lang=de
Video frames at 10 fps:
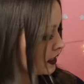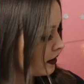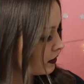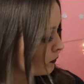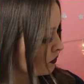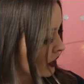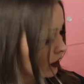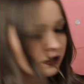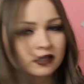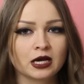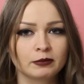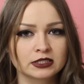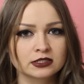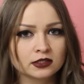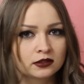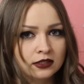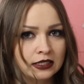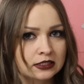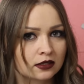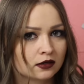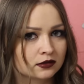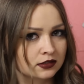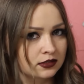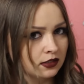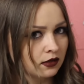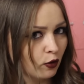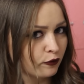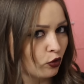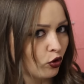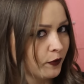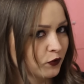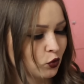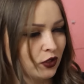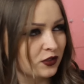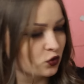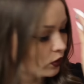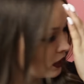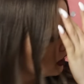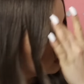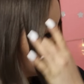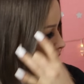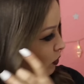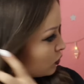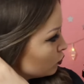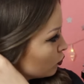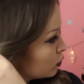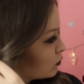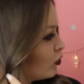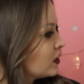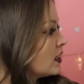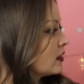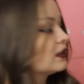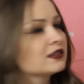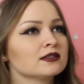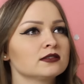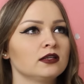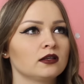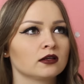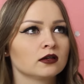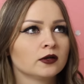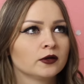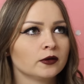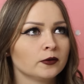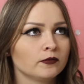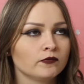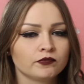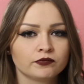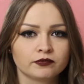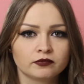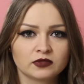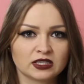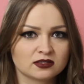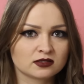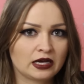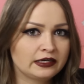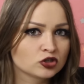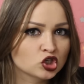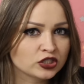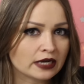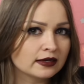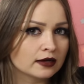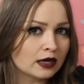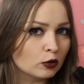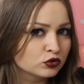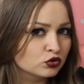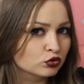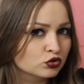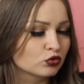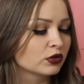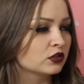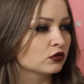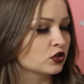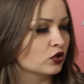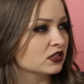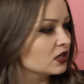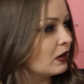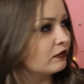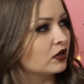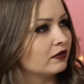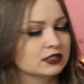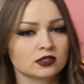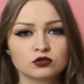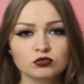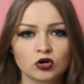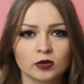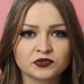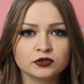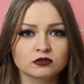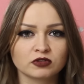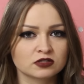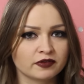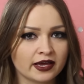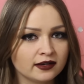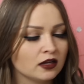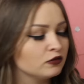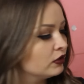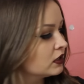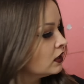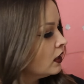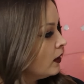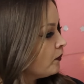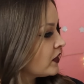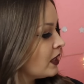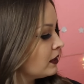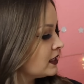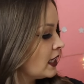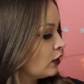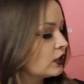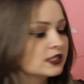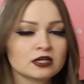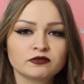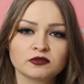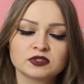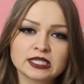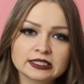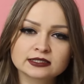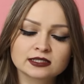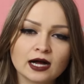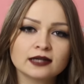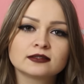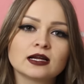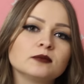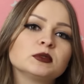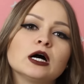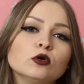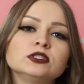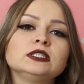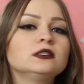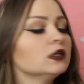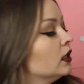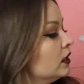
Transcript: zeigen. Ich habe jetzt nicht extra das Ding aufgeräumt oder so. Ich möchte nur kurz vorher sagen, dass es nicht dass es keine Standardausrüstung ist oder so, dass immer wieder was dazukommt, irgendwas verändert wird. Aber ich zeige euch jetzt einfach, wie es jetzt gerade damit aussieht,